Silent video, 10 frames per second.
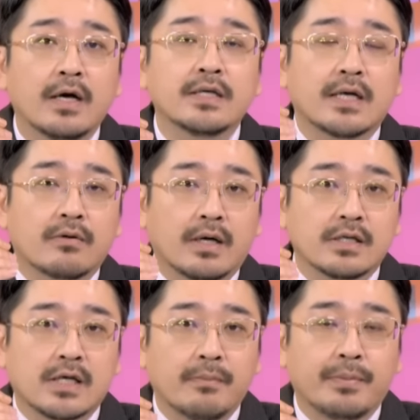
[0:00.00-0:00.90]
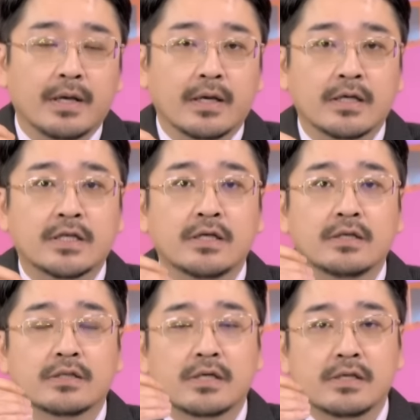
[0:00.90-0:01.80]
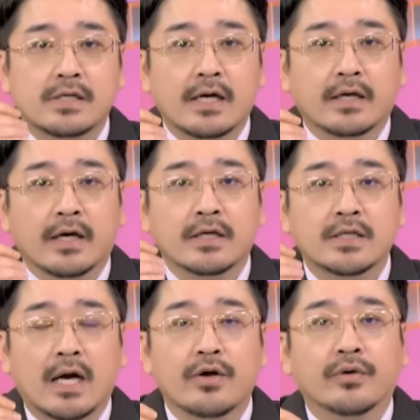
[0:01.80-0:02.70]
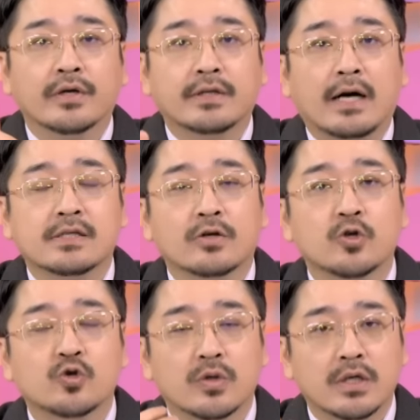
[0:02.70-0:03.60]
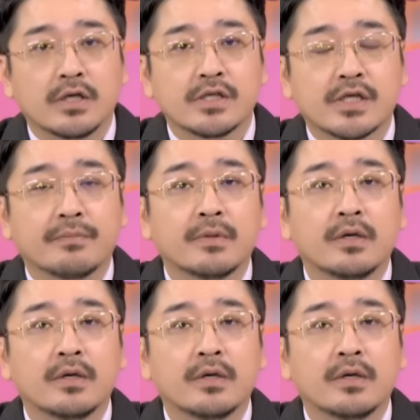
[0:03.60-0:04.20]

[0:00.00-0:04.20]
相关的产品已经正在给下游的大厂去做认证，